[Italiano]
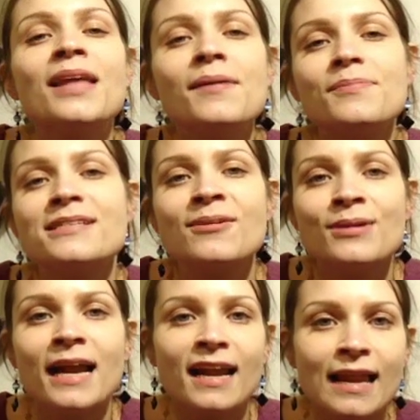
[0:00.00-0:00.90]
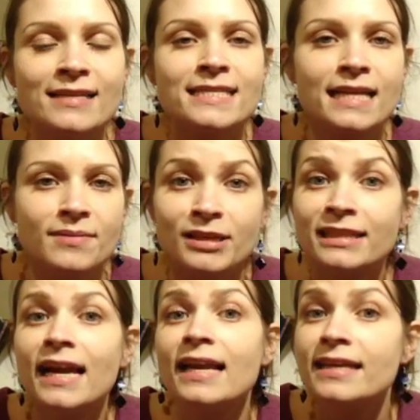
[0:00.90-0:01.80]
e poi seguirà la lista dei
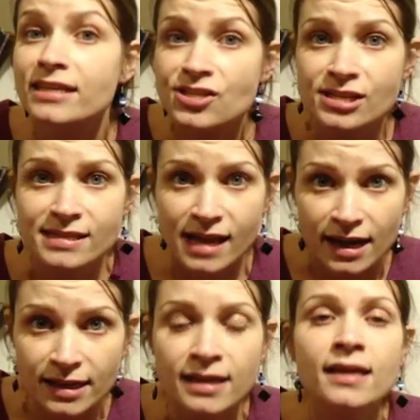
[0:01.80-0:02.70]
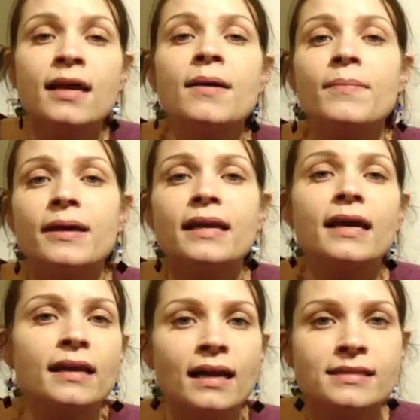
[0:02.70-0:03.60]
materiali necessari per
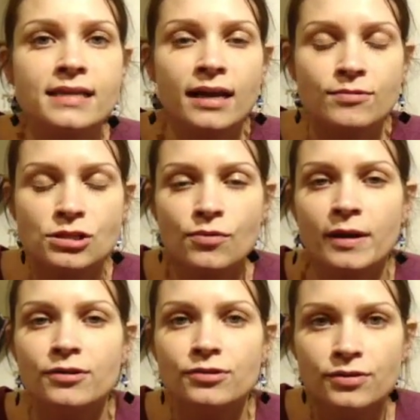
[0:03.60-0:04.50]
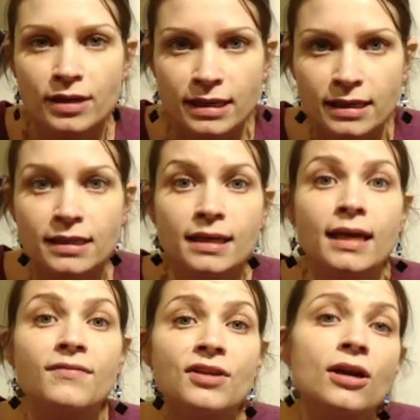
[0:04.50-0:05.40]
realizzare questo paio di orecchini
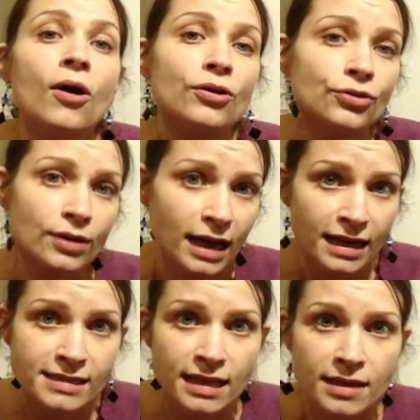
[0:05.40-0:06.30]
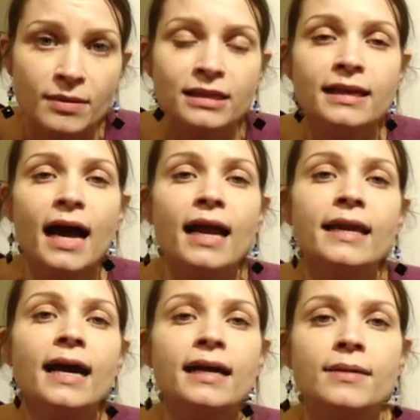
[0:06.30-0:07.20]
e vi ricordo che la lista dei materiali
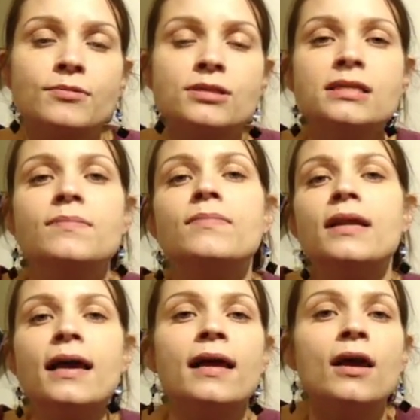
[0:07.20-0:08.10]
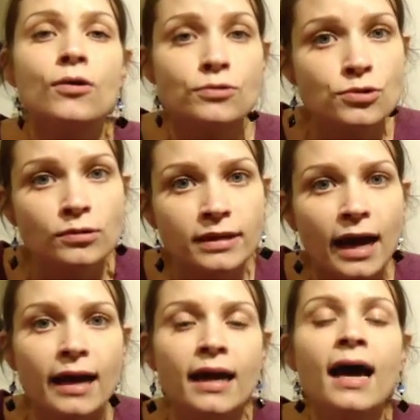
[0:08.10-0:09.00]
è anche possibile
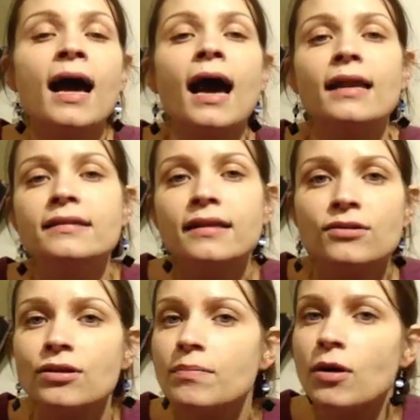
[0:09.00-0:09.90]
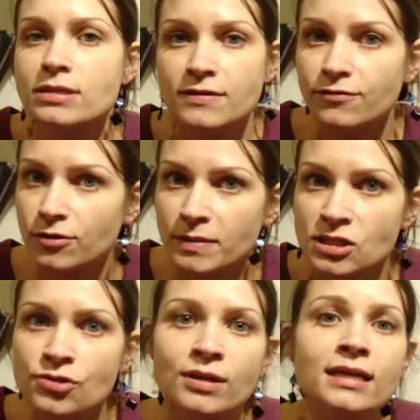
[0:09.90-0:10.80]
consultarla all'interno del box
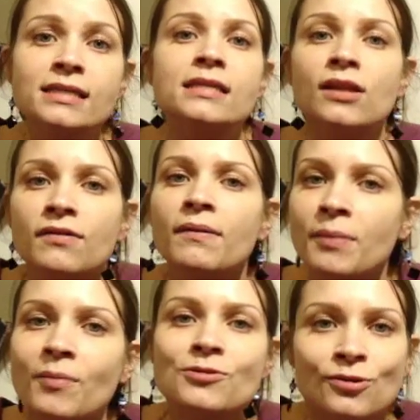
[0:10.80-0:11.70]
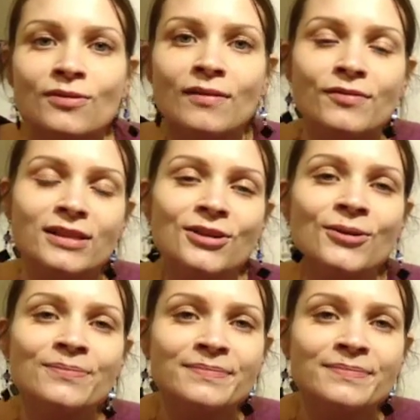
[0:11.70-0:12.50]
informazioni che si trova proprio sotto al video.